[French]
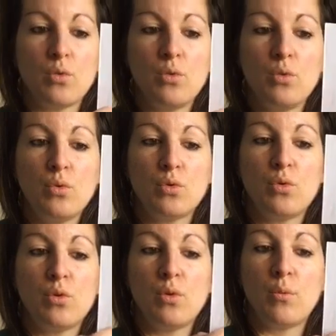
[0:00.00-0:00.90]
ou
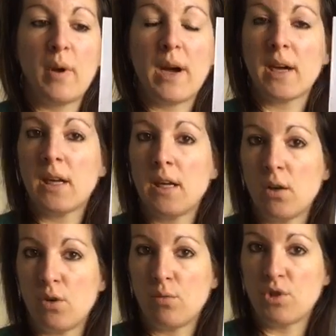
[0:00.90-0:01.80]
de
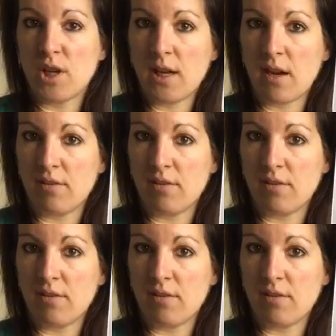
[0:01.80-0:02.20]
barrer l'objet